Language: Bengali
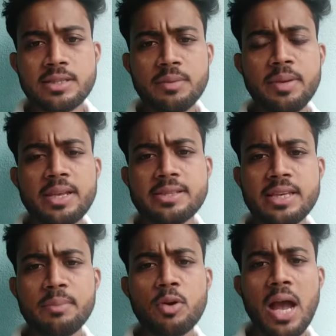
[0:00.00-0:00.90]
সিবিএসসি
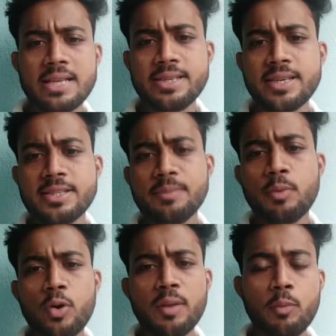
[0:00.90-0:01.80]
e এবং আইসিএসসি e
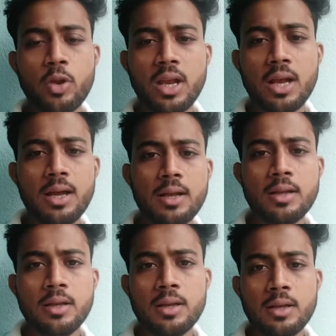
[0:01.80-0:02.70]
বোর্ডের পরীক্ষা
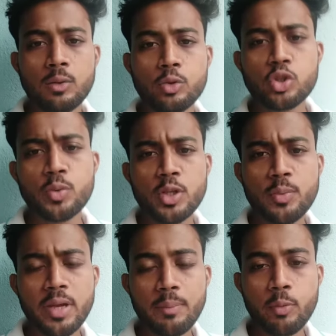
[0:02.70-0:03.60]
উচ্চ
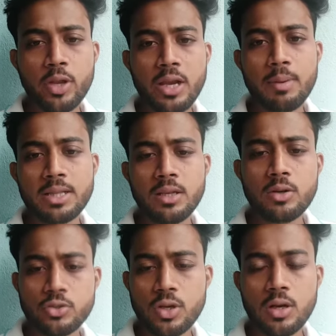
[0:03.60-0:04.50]
মাধ্যমিকের পরীক্ষা বাতিল
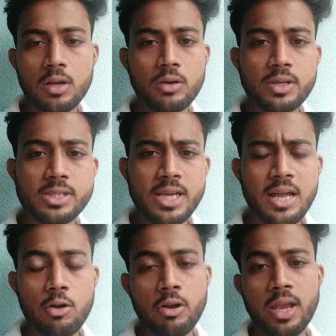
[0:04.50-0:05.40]
ঘোষণা করা হয়েছে
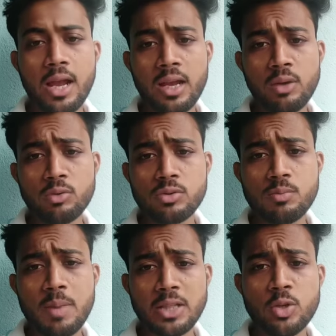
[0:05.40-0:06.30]
আর অনেক আগে
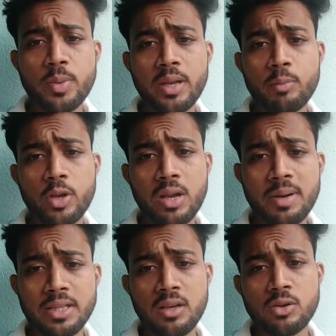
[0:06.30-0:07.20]
মাধ্যমিকের পরীক্ষা
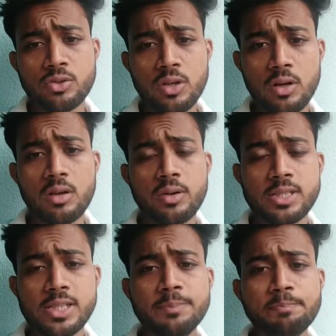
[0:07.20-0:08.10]
বাতিল ঘোষণা করা
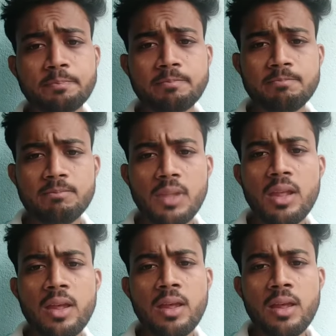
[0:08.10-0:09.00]
হয়েছে
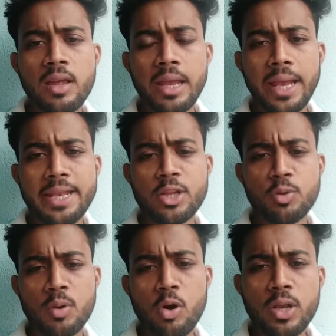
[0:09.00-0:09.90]
এই নিয়ে
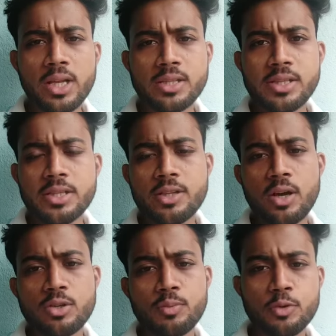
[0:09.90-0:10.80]
তোমরা অনেকে চিন্তিত
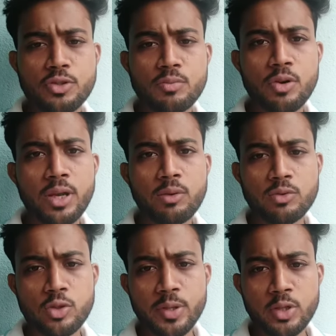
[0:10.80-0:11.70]
আছো পশ্চিমবঙ্গের
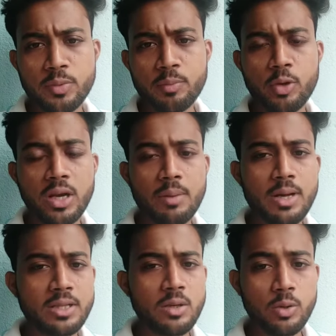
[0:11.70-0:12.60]
উচ্চ মাধ্যমিক পরীক্ষা
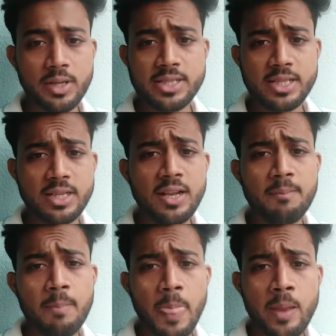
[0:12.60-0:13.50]
বাতিল হয়েছে কিনা
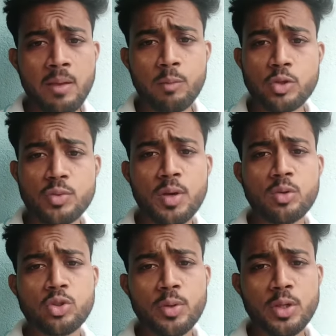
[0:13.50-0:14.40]

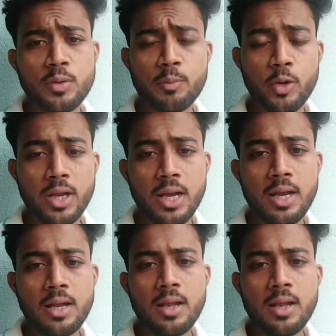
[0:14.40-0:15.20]
পশ্চিমবঙ্গের উচ্চ মাধ্যমিক পরীক্ষা